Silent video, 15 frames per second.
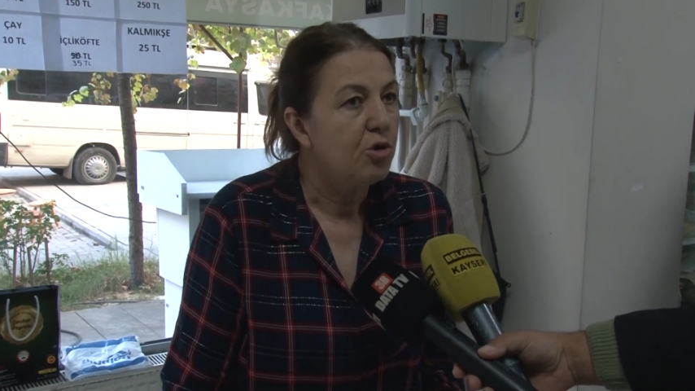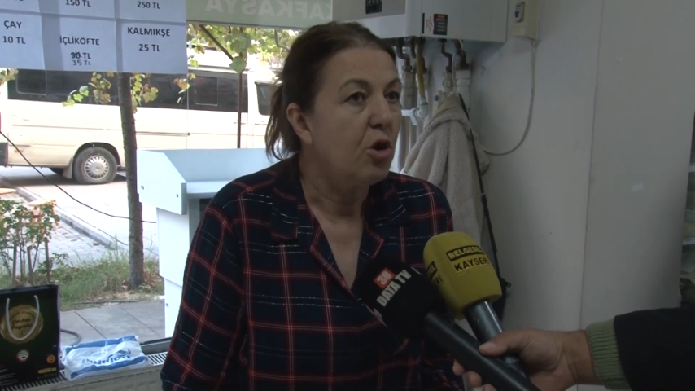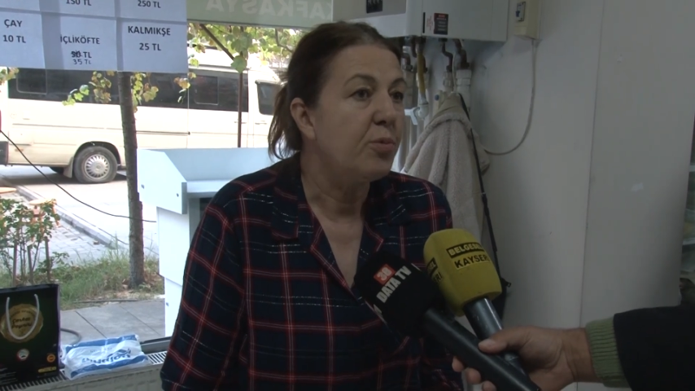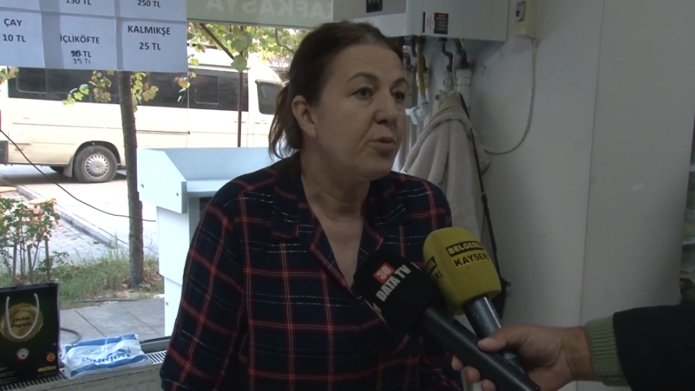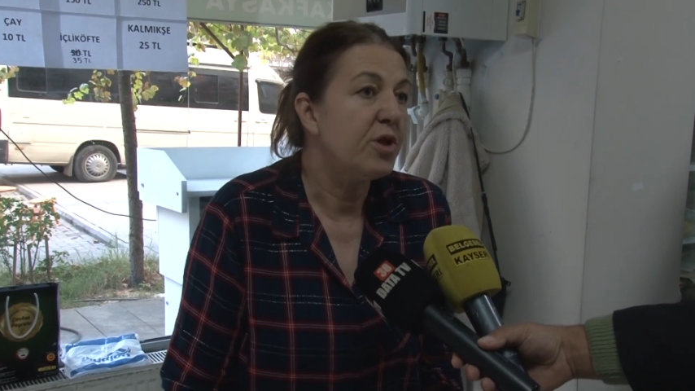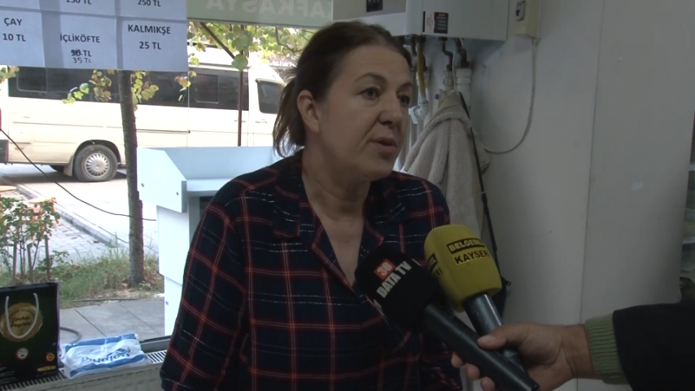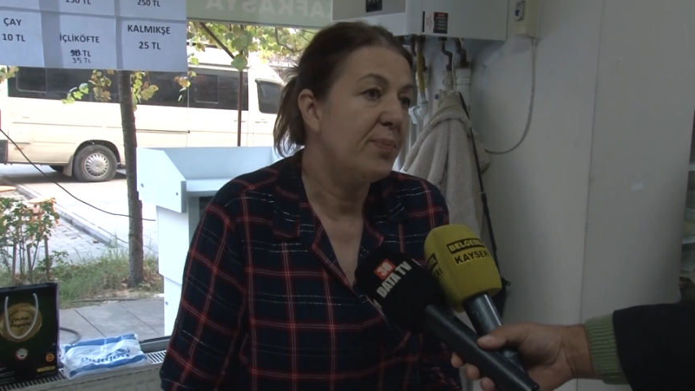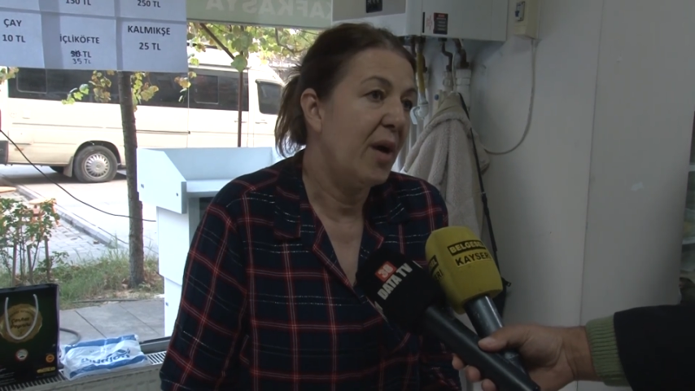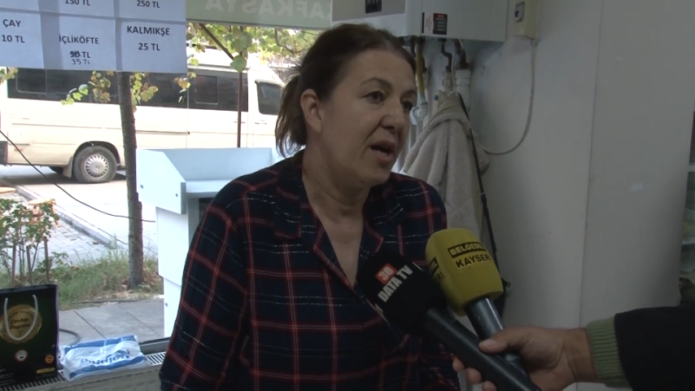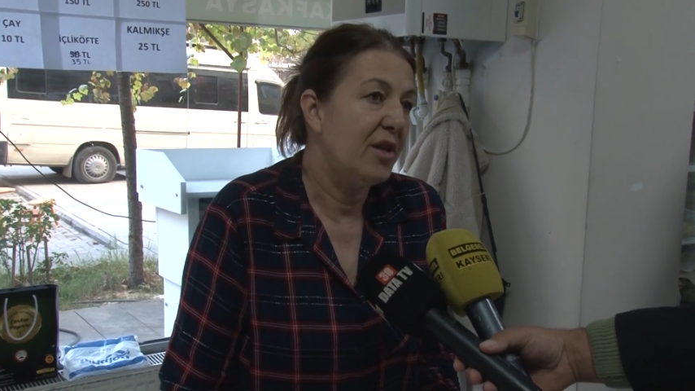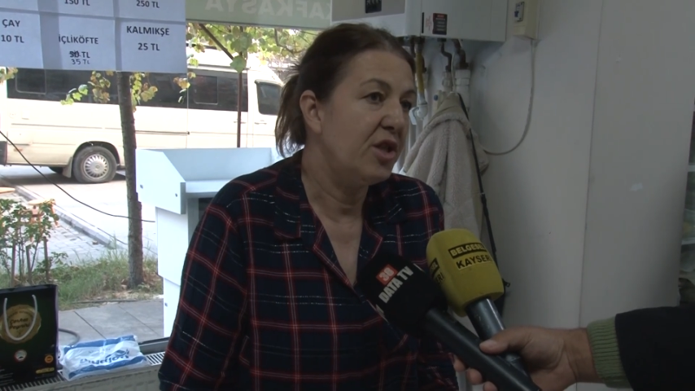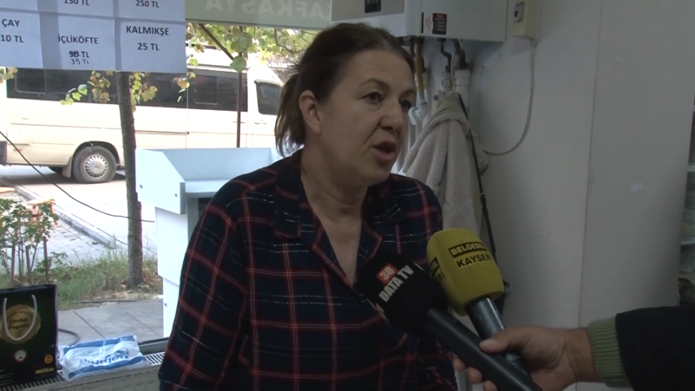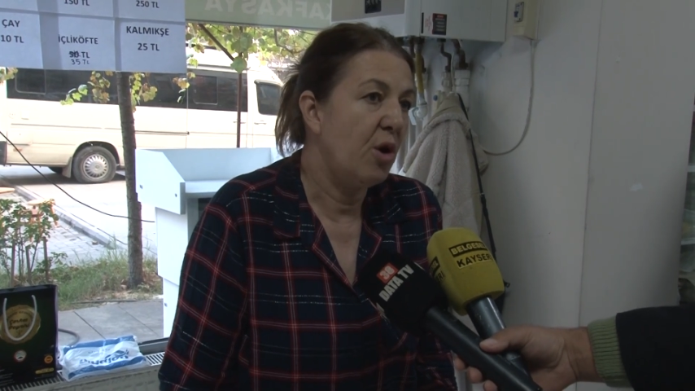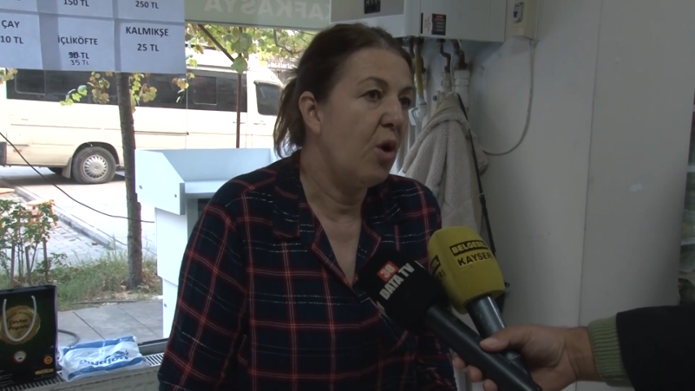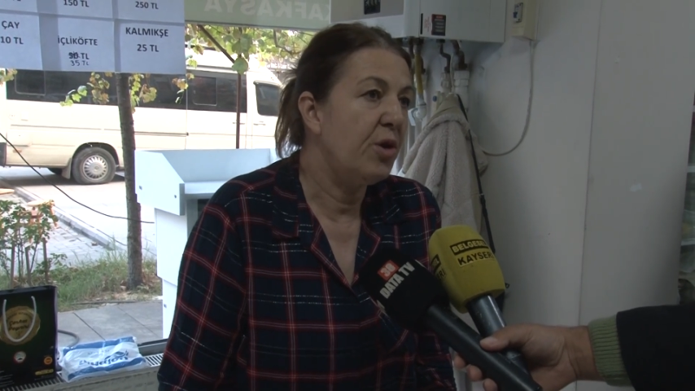Toplu
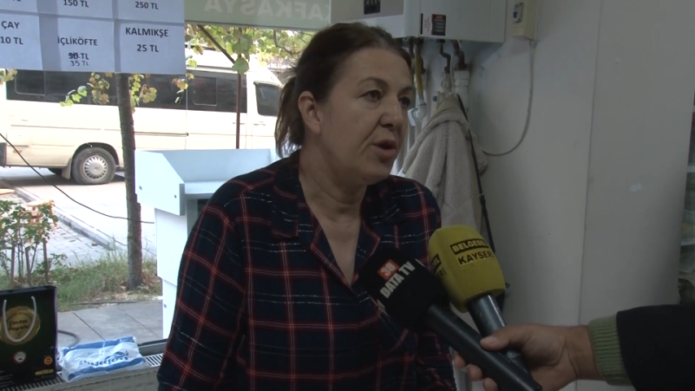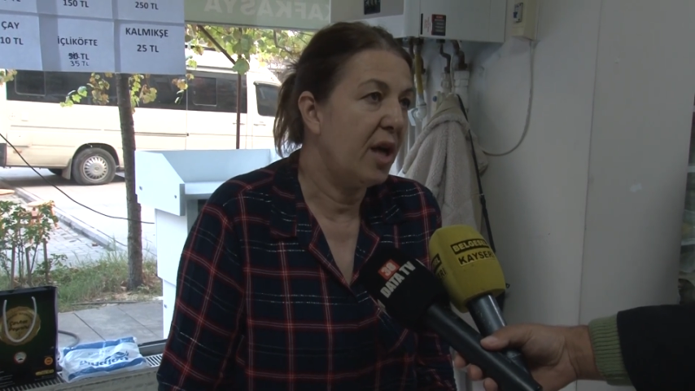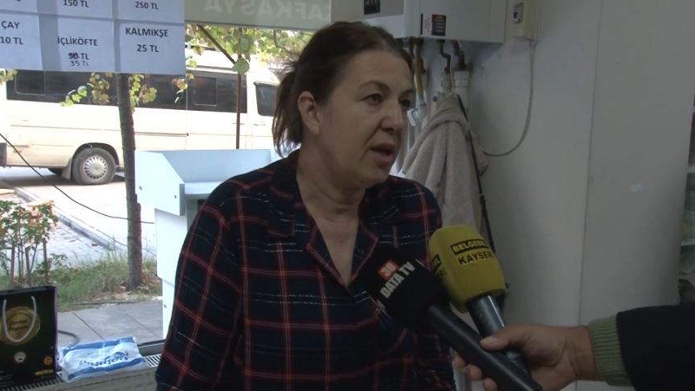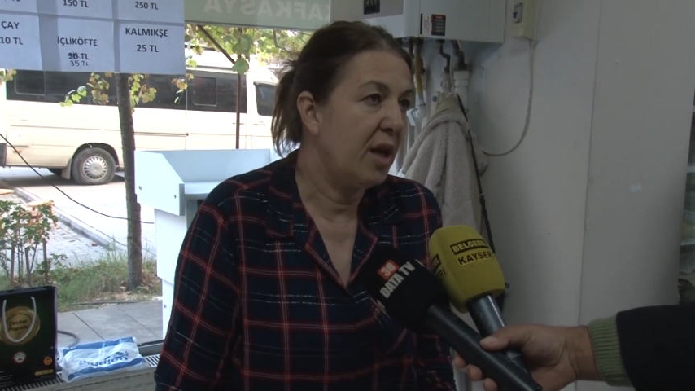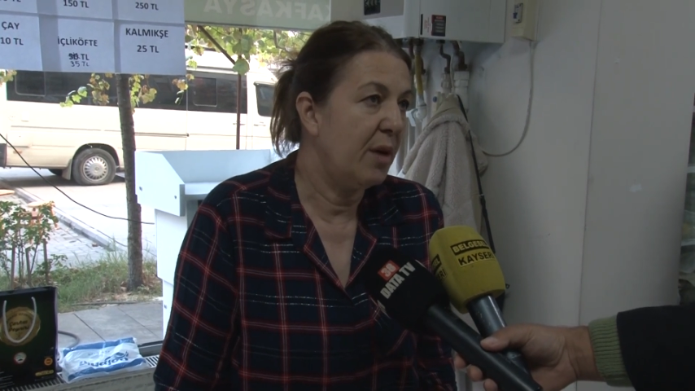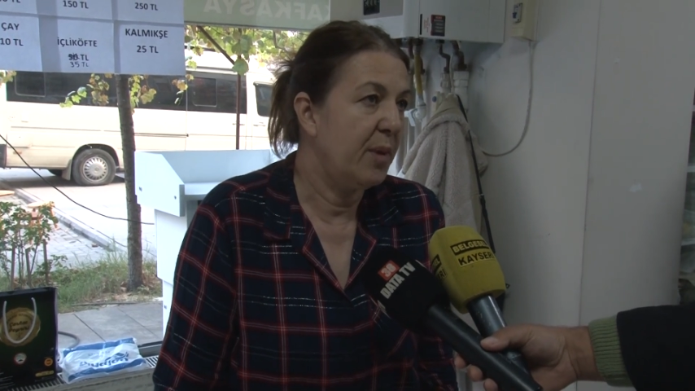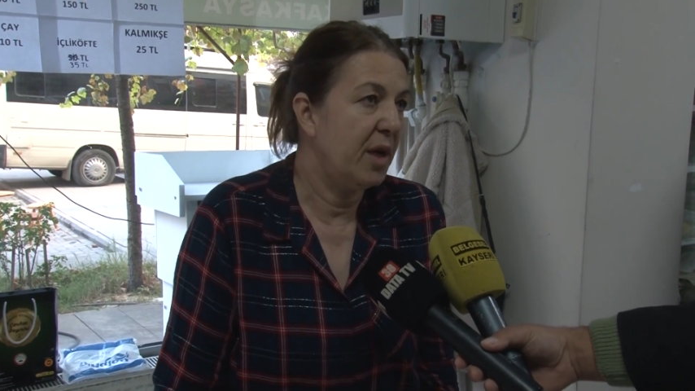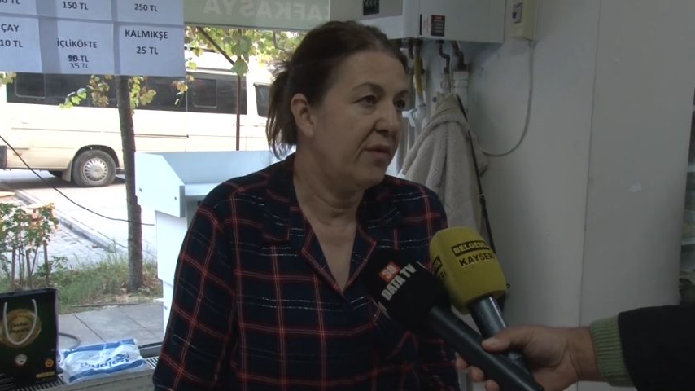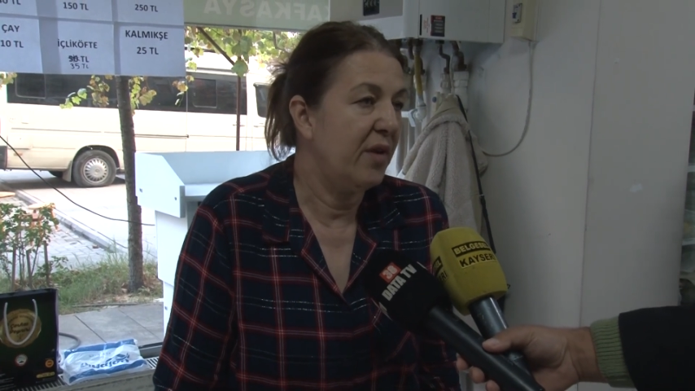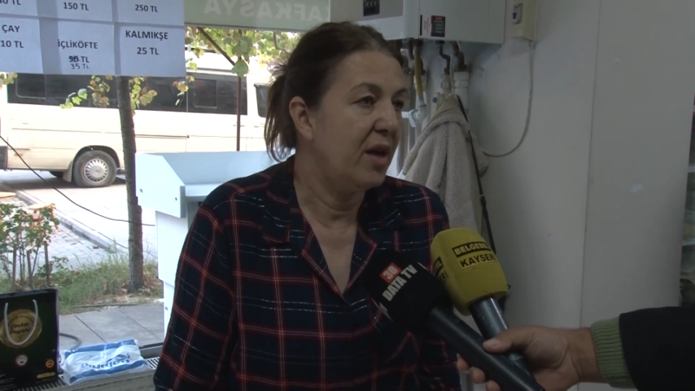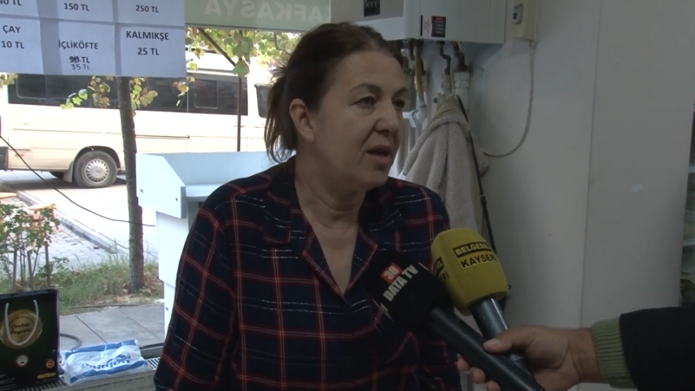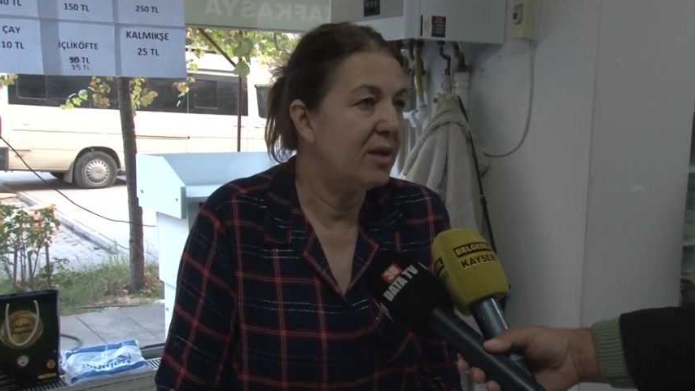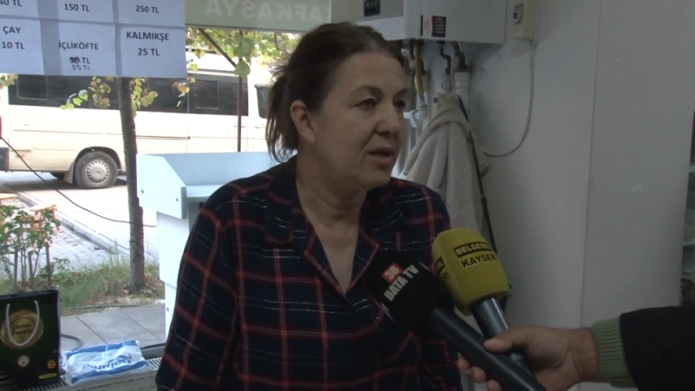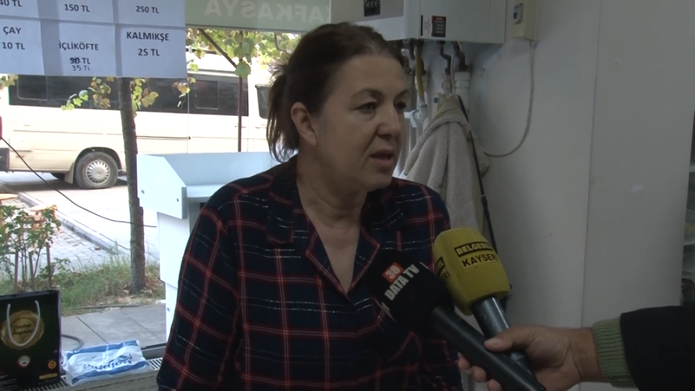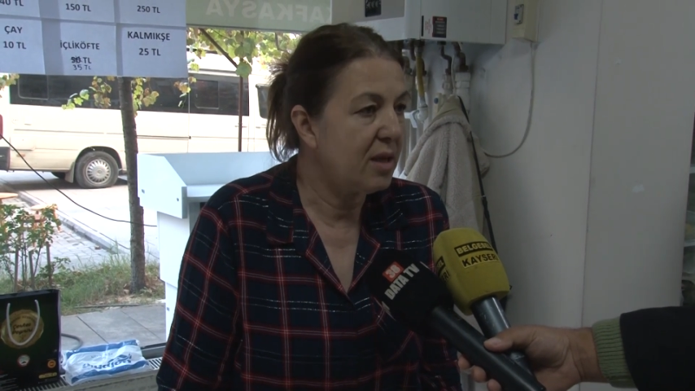siparişte önden haber
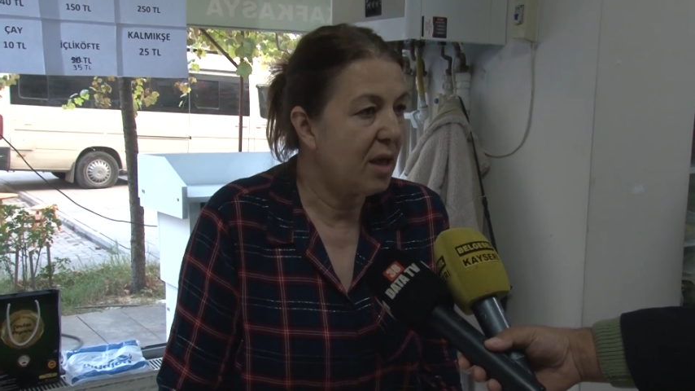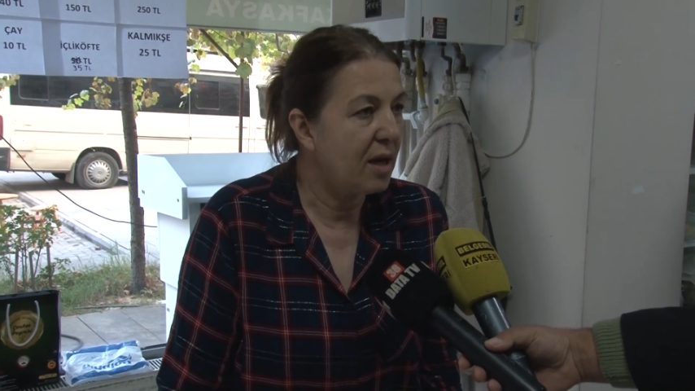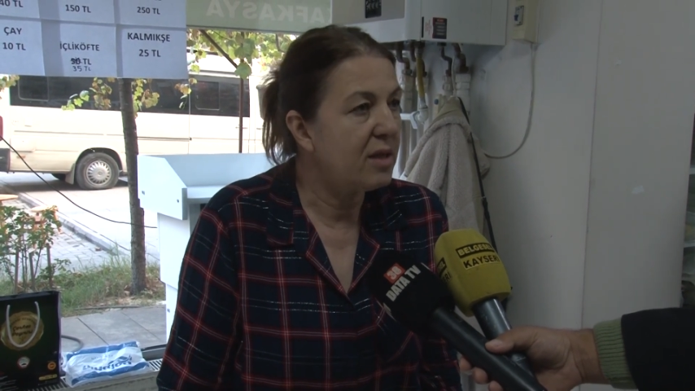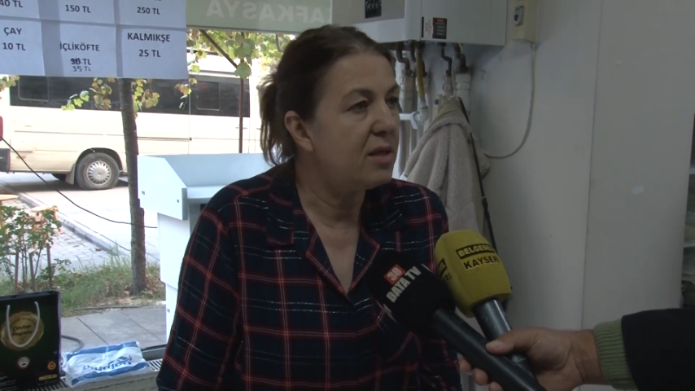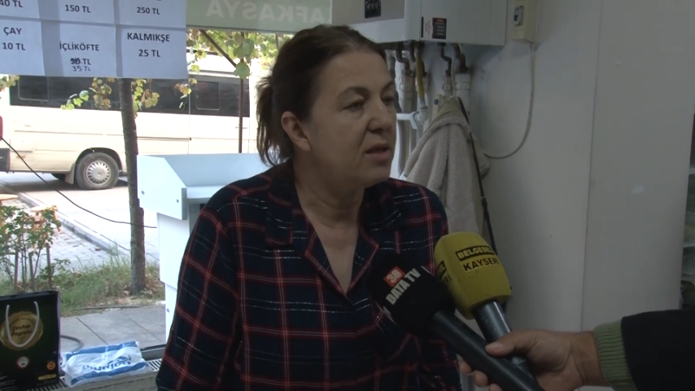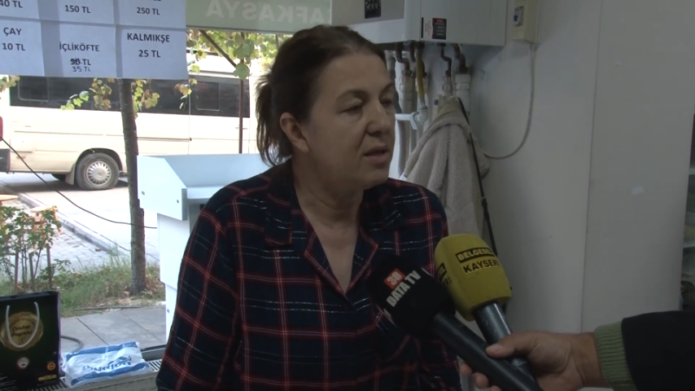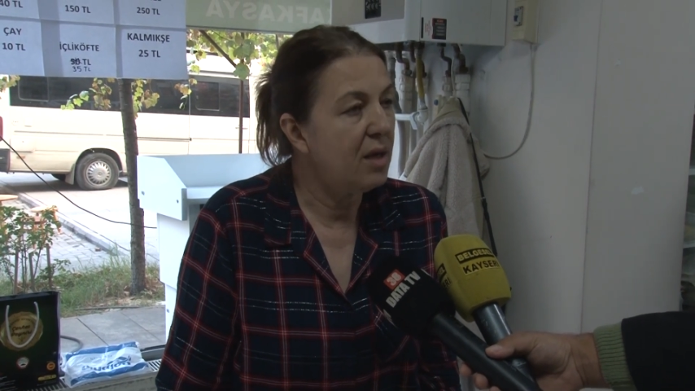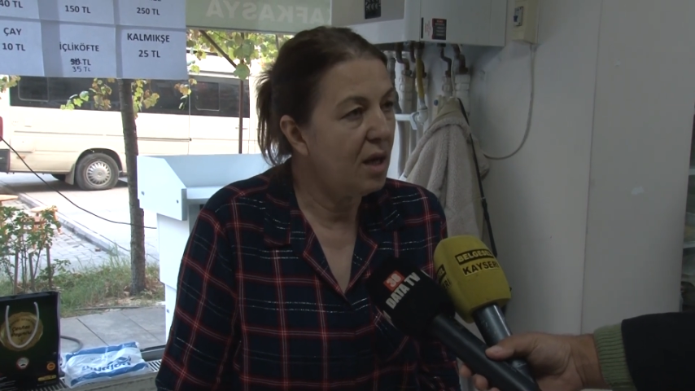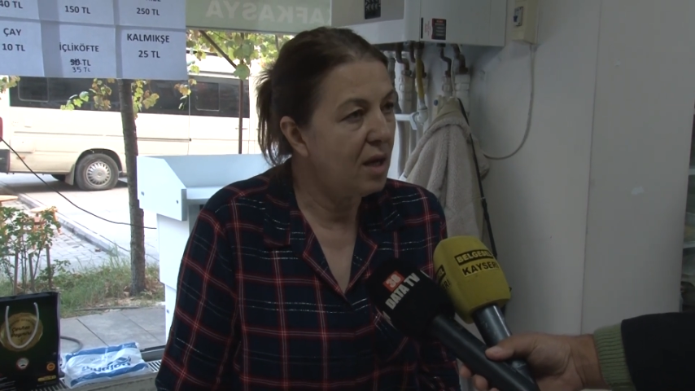verildiği takdirde